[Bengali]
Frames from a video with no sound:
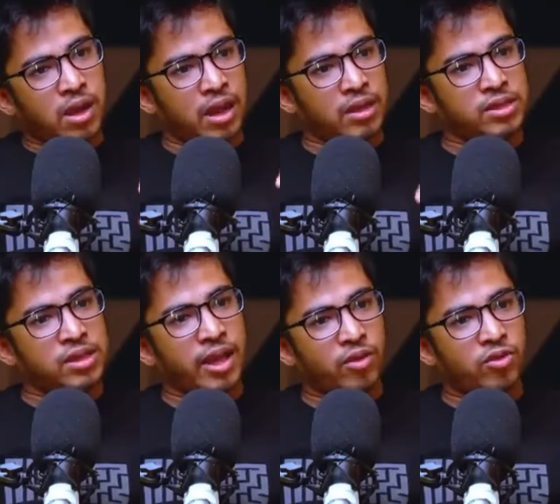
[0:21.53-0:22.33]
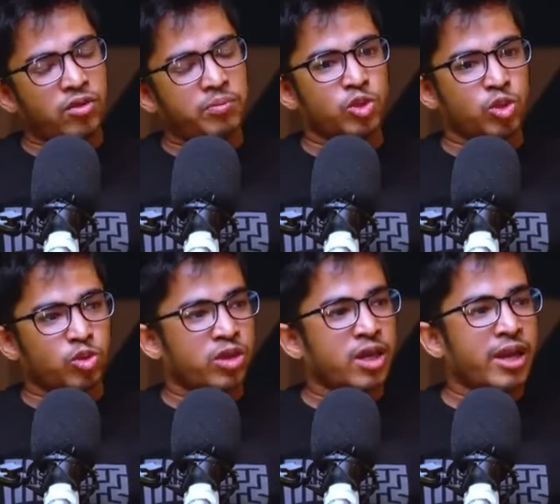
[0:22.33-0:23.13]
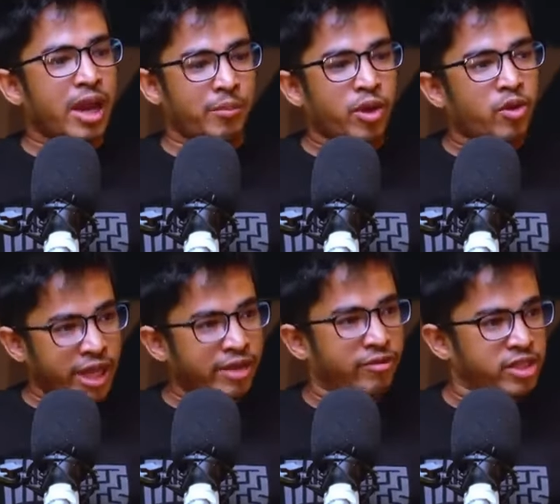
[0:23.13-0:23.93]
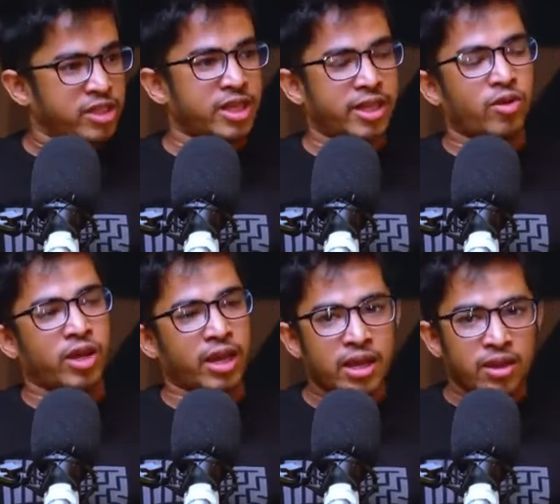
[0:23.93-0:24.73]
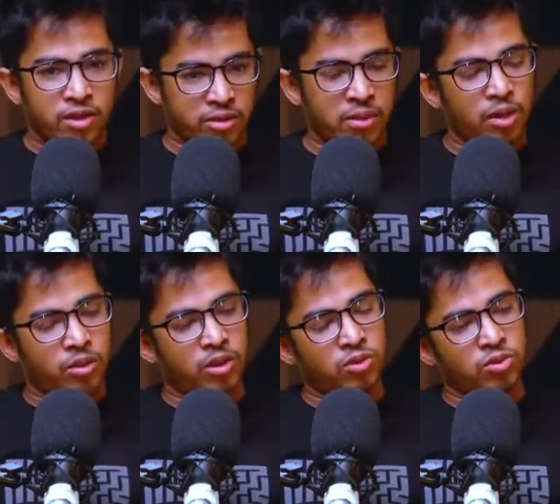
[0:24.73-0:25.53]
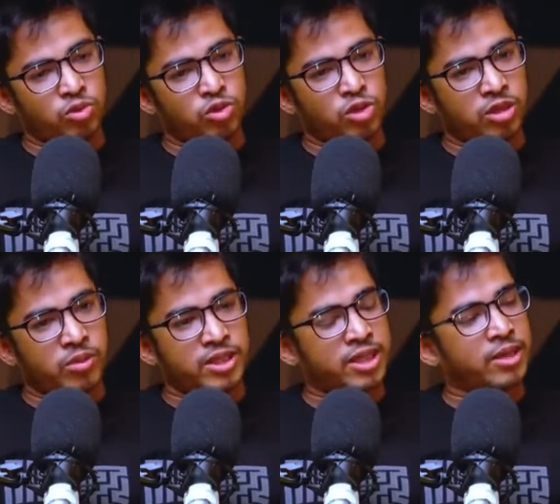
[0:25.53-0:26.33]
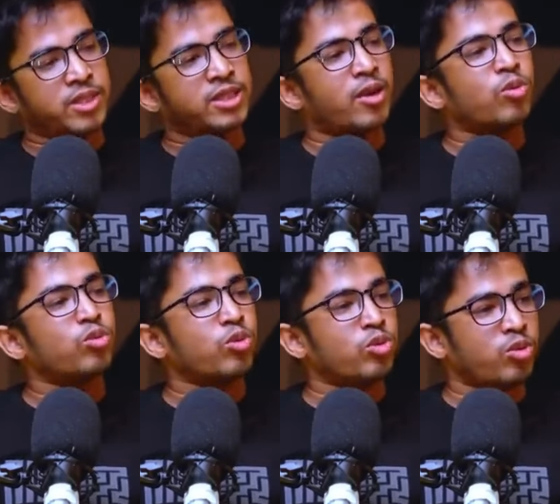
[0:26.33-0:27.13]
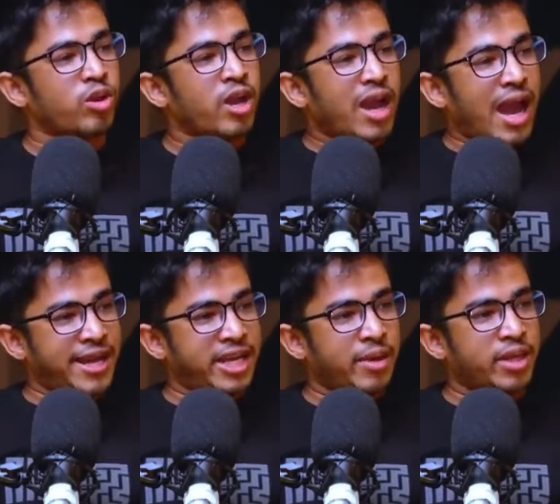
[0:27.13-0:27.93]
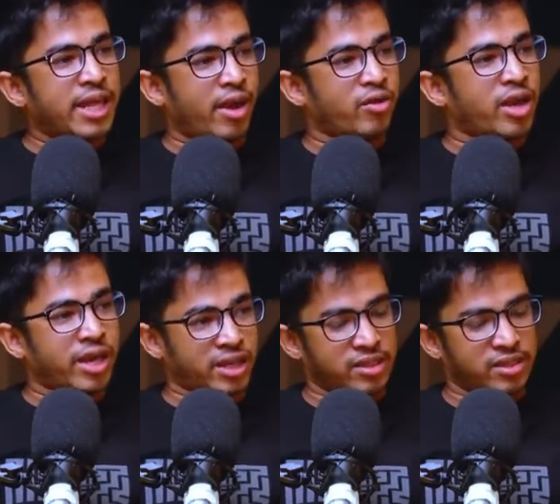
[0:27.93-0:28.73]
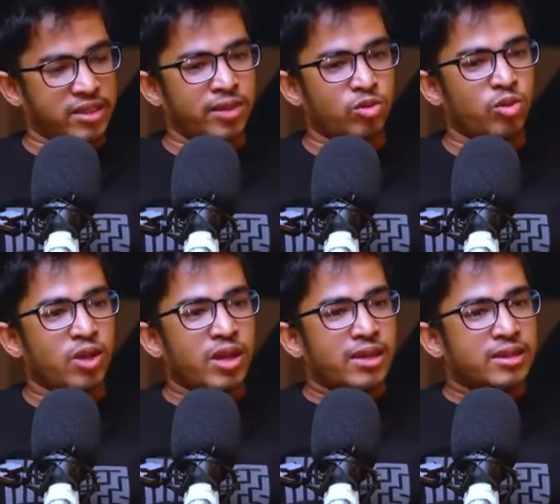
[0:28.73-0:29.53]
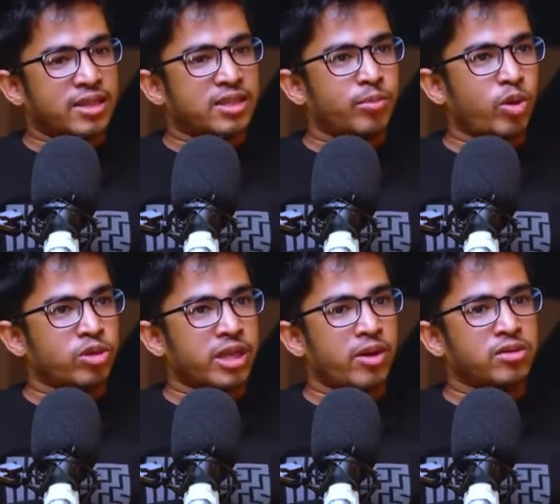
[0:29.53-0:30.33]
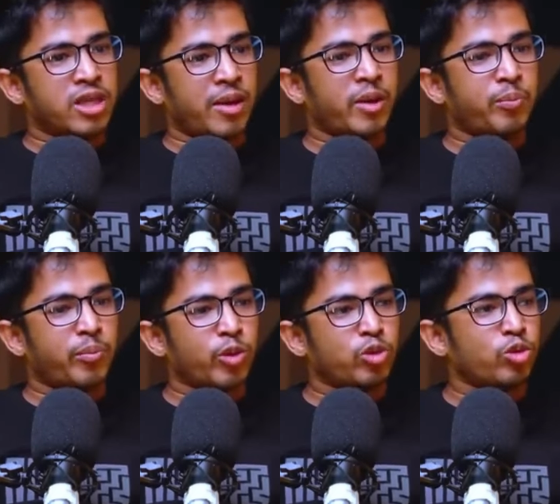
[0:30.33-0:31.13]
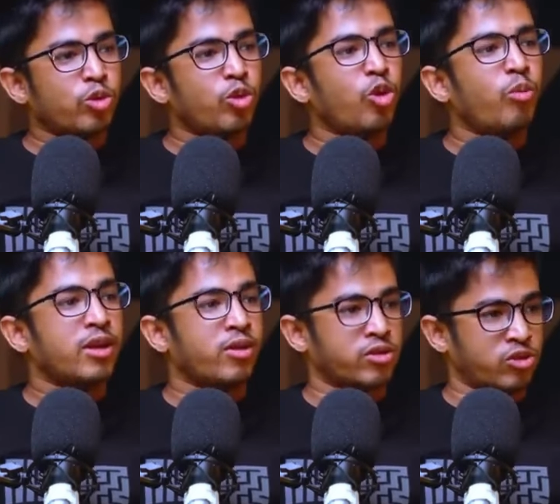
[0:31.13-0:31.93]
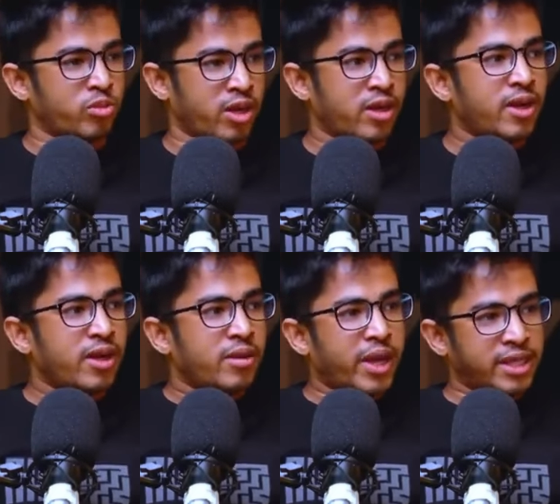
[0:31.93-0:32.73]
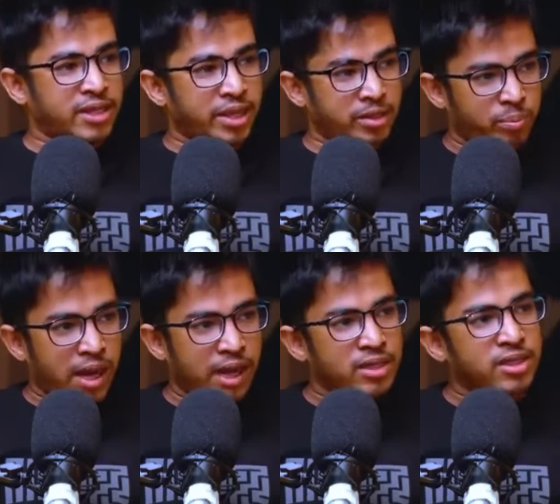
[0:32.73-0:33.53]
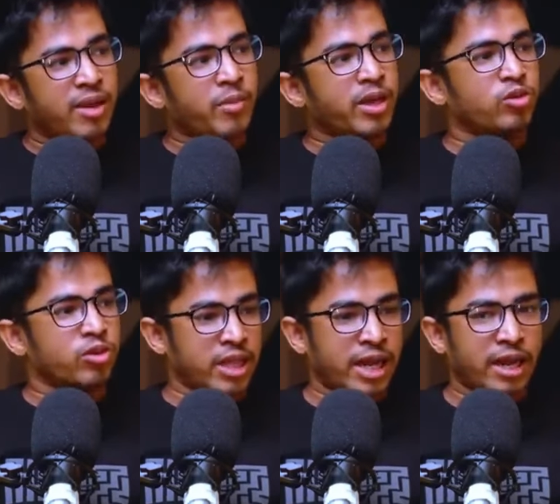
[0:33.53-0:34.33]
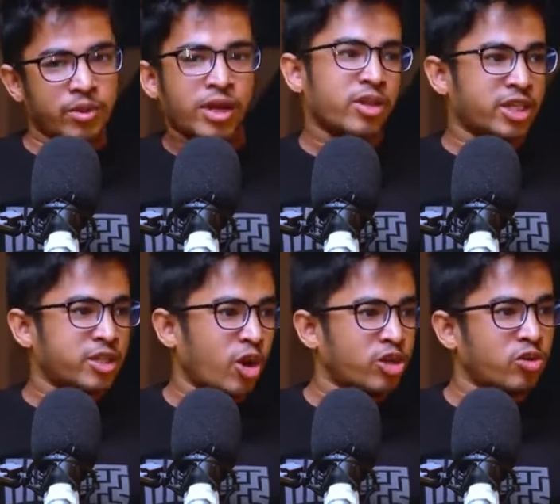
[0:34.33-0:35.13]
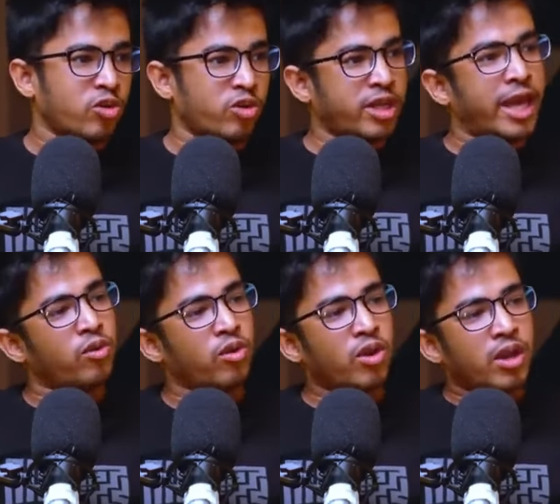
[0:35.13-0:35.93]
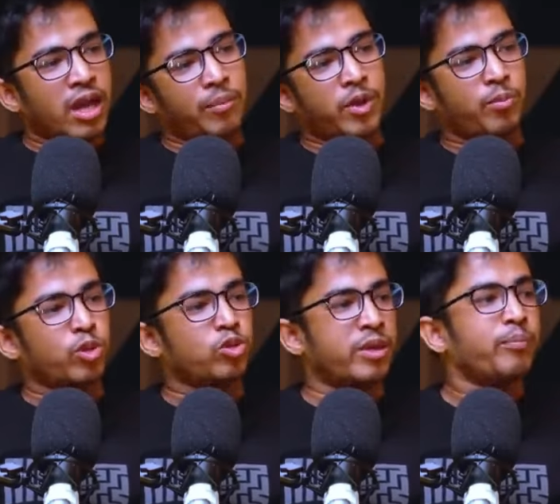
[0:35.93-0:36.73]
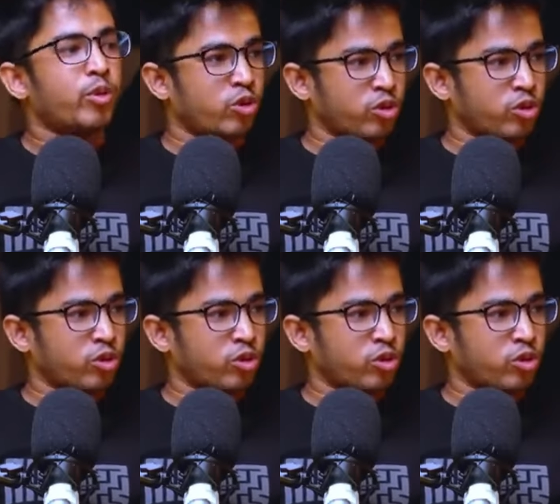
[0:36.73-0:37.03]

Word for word: যে বাংলাদেশে এখনও যতটা না আমরা অনেক ইনভেনশন দেখি অনেক অনেক ভালো ভালো উদ্যোক্তা বা স্টার্ট আছে যারা নতুন নতুন আইডিয়া বা ধারণা নিয়ে আসতেছে কিন্তু তার চেয়ে বড় জায়গা হচ্ছে আমরা প্রচুর গ্লোবাল কনজিউমার অ্যাজ এ বাংলাদেশ থেকে আমরা কিন্তু দেখেন আমাদের এখন দেশে ডলার সংকট কেন আমরা প্রচুর ইম্পোর্ট